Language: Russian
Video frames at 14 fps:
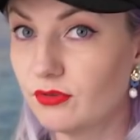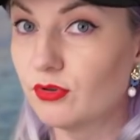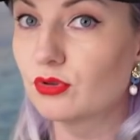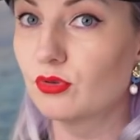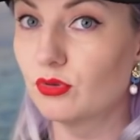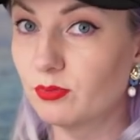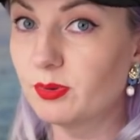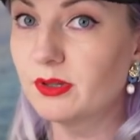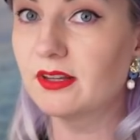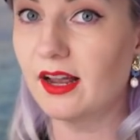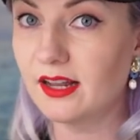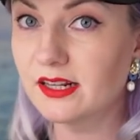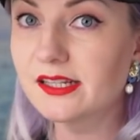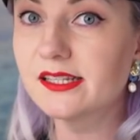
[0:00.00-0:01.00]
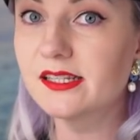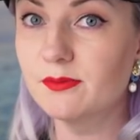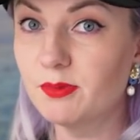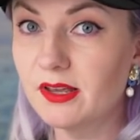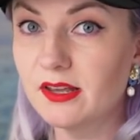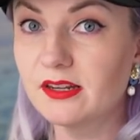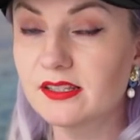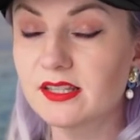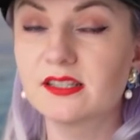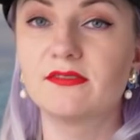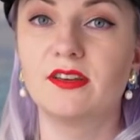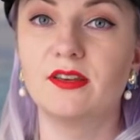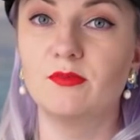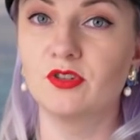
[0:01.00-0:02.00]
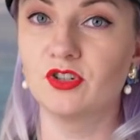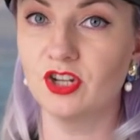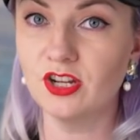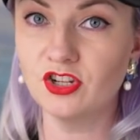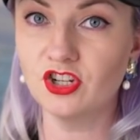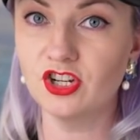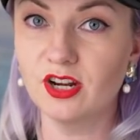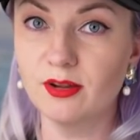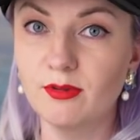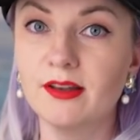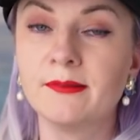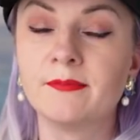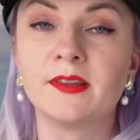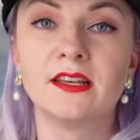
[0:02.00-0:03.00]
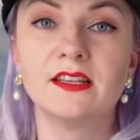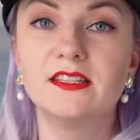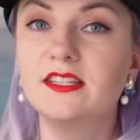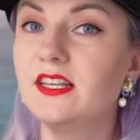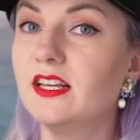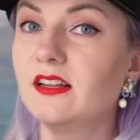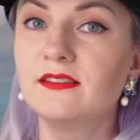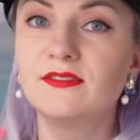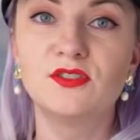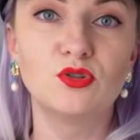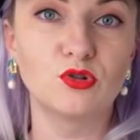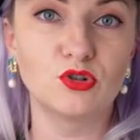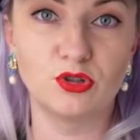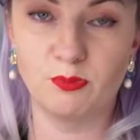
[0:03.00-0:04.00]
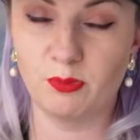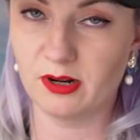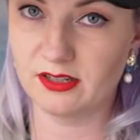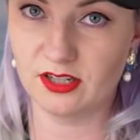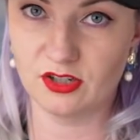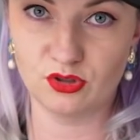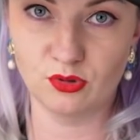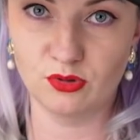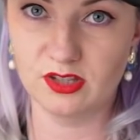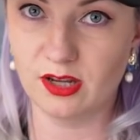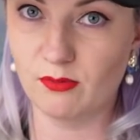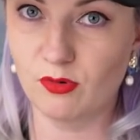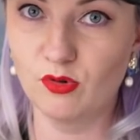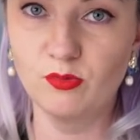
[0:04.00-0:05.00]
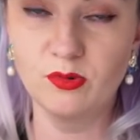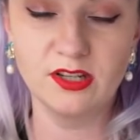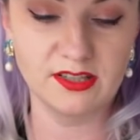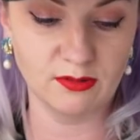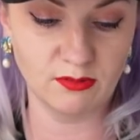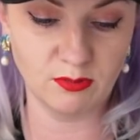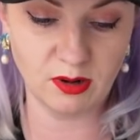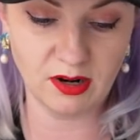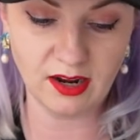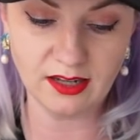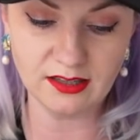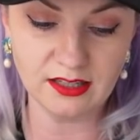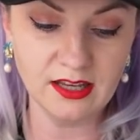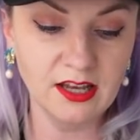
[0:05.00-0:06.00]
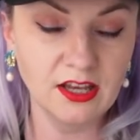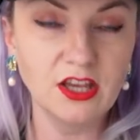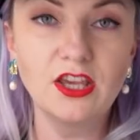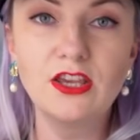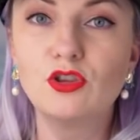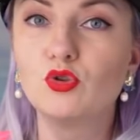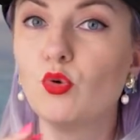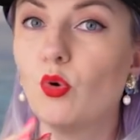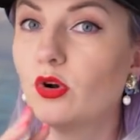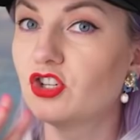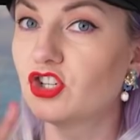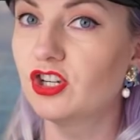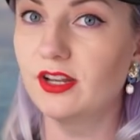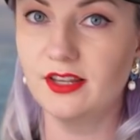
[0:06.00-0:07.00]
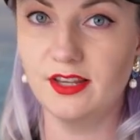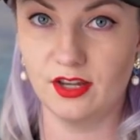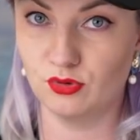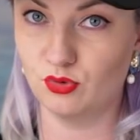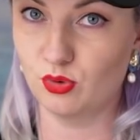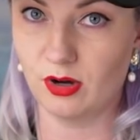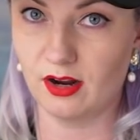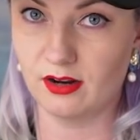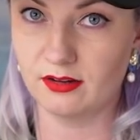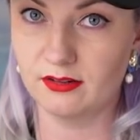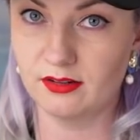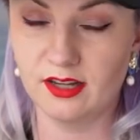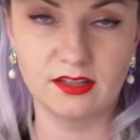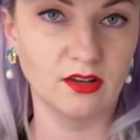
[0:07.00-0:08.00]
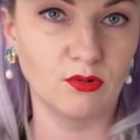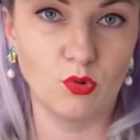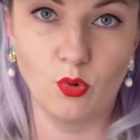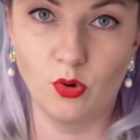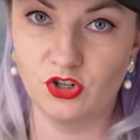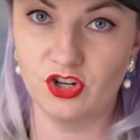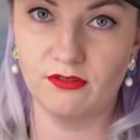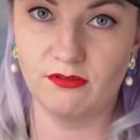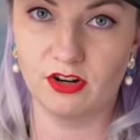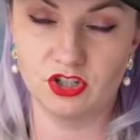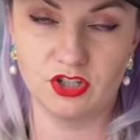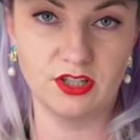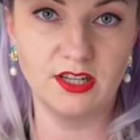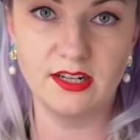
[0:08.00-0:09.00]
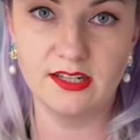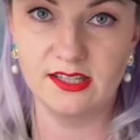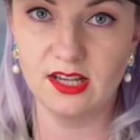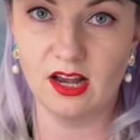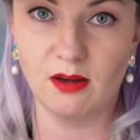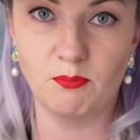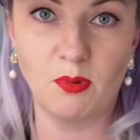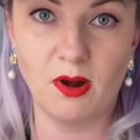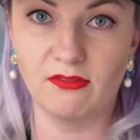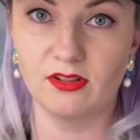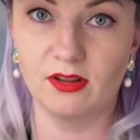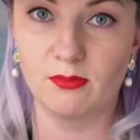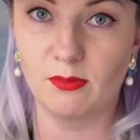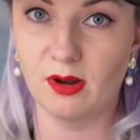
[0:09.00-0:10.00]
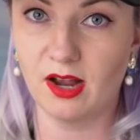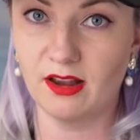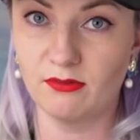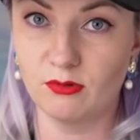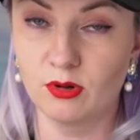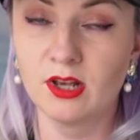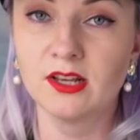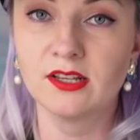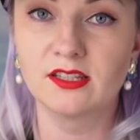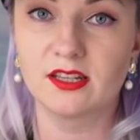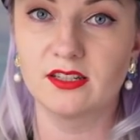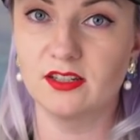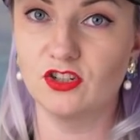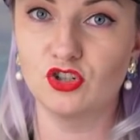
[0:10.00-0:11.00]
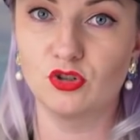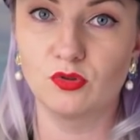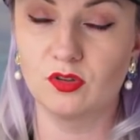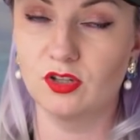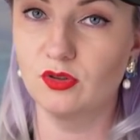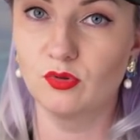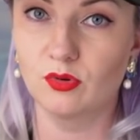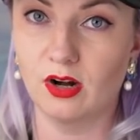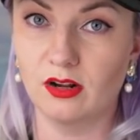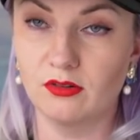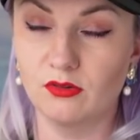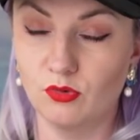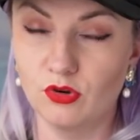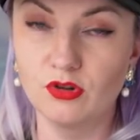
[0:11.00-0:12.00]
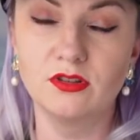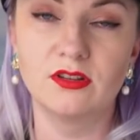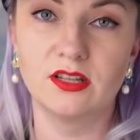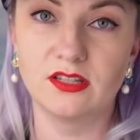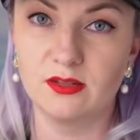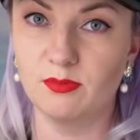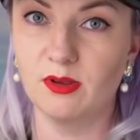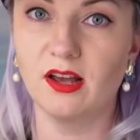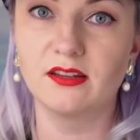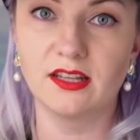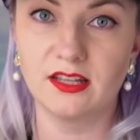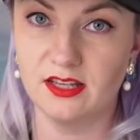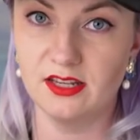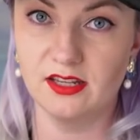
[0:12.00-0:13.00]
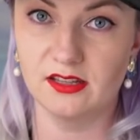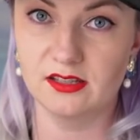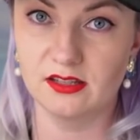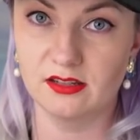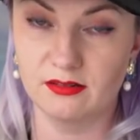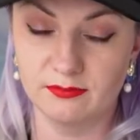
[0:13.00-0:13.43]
и вот он пытается теперь со своими женщинами сделать все, чтобы показать, что он самый умный, самый богатый и точно не дурак. Это очень важно. Нельзя Павла Мамаеву сказать, что ты дурак. Он на тебя накинется.